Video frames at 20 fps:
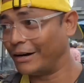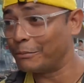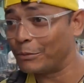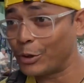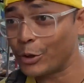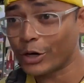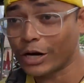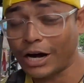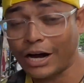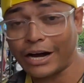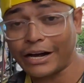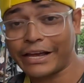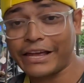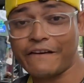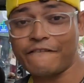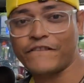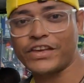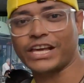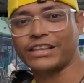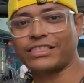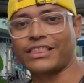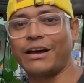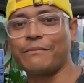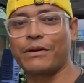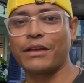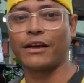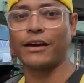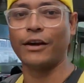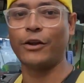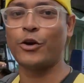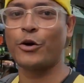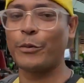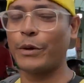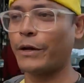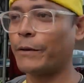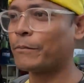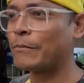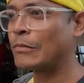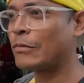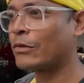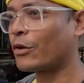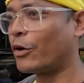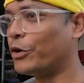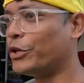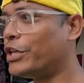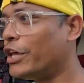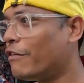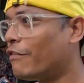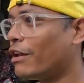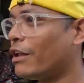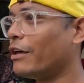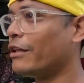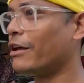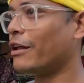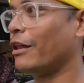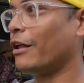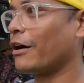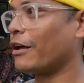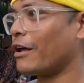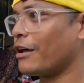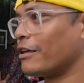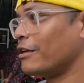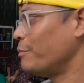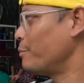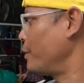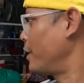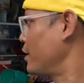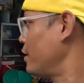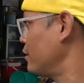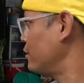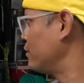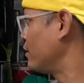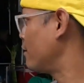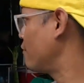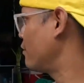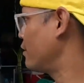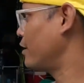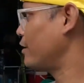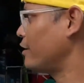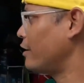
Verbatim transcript: हम लोग आ गए वियतनाम की गलियों में और ये वाला एरिया लग रहा है कि भाई ये वाला